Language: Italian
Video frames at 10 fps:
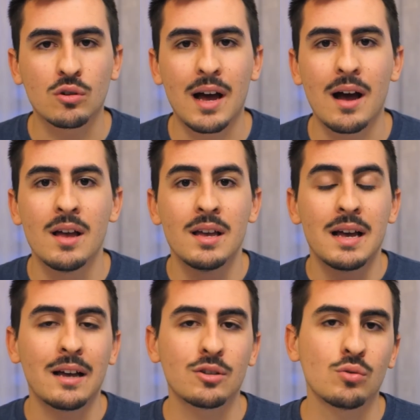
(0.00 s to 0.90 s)
non ha
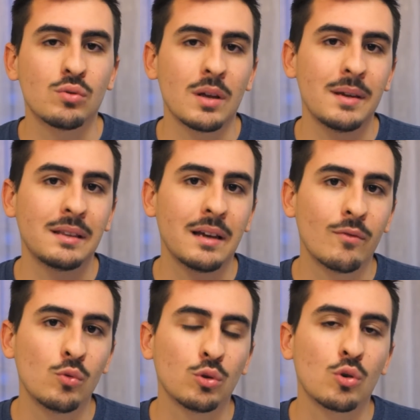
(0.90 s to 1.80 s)
assolutamente
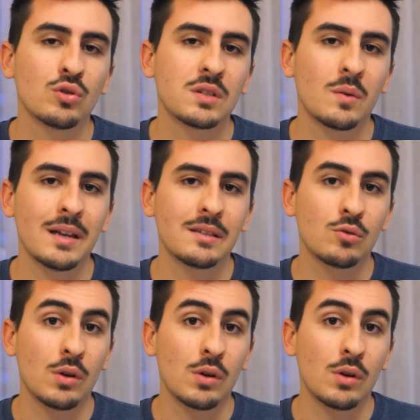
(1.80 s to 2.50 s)
avuto conseguenze